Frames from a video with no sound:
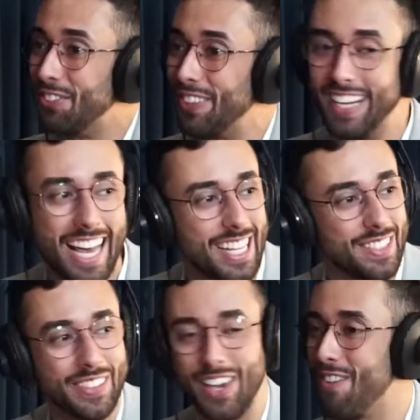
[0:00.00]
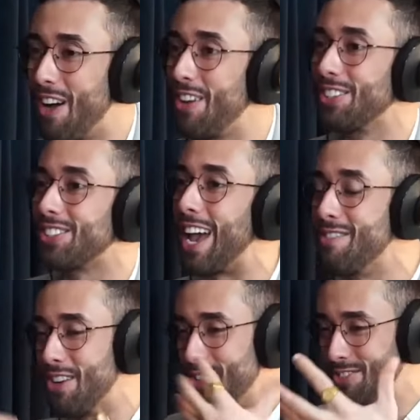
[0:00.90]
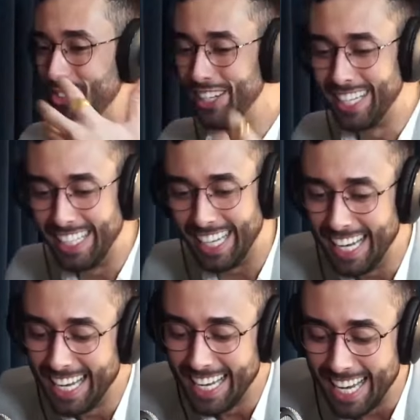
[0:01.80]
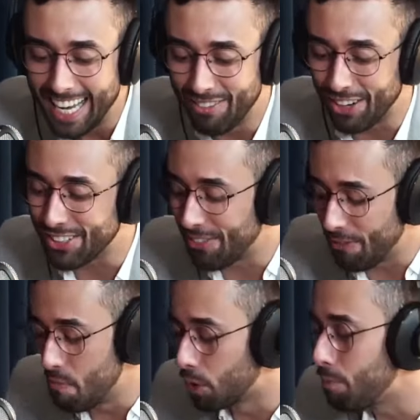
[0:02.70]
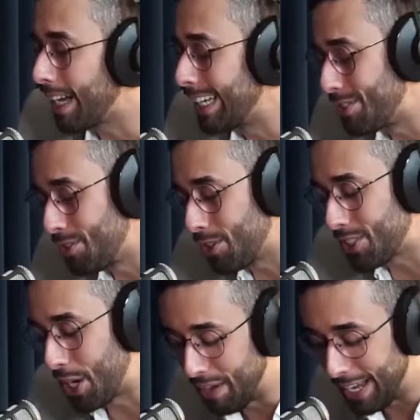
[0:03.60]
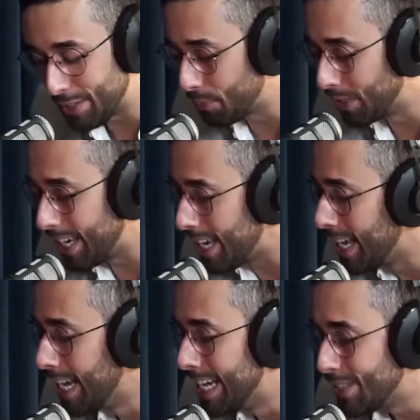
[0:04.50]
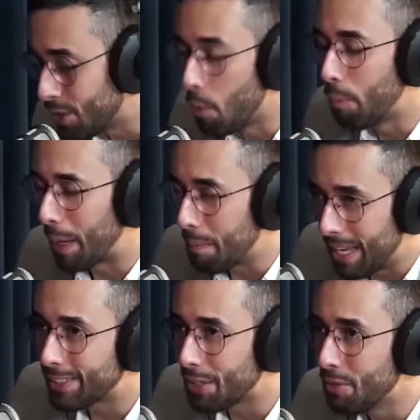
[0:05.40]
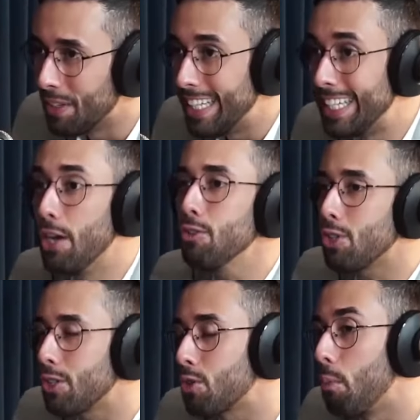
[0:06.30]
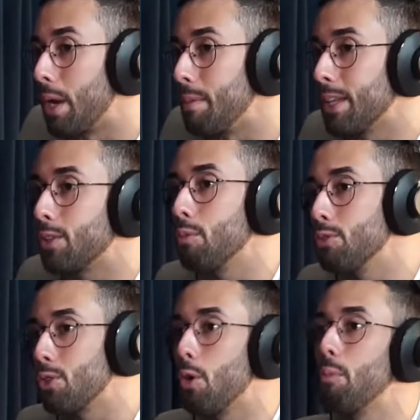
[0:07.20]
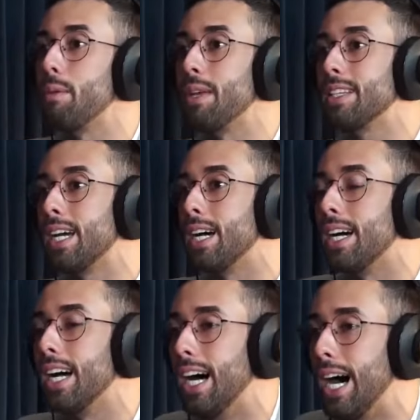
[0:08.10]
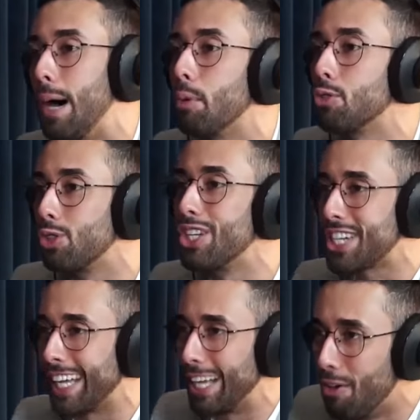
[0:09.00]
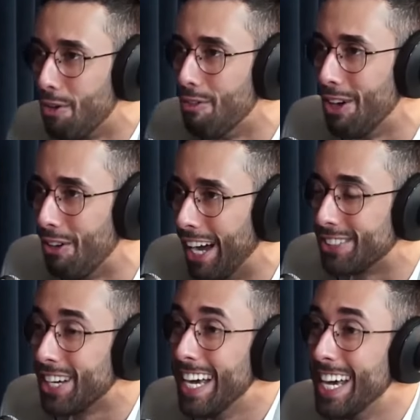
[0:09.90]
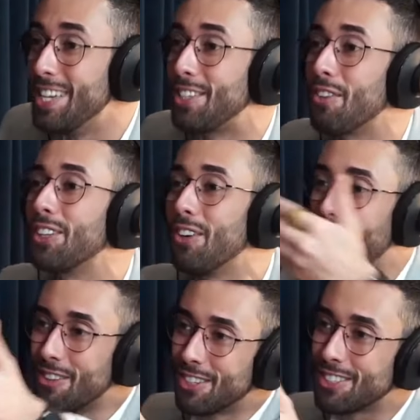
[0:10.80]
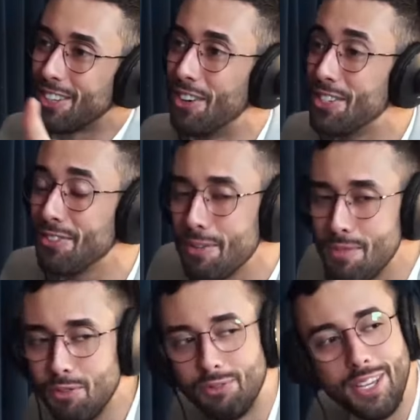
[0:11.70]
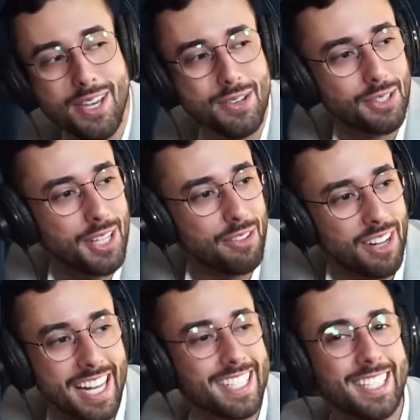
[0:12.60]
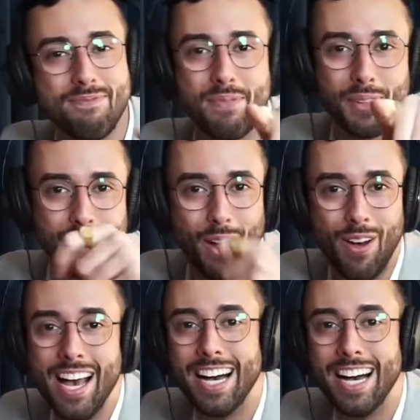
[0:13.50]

surpreende, porque é. eu olho o Simon, olho o Yuri, né? É. Eu acho que é muito bacana os nossos trabalhos, porque se complementam, e é. não só se complementam, como se complementa a, a, a postura de cada um, eu acho. É. Então quando eu olho você hoje, eu falo, meu Deus, eu ainda falei assim, pessoal,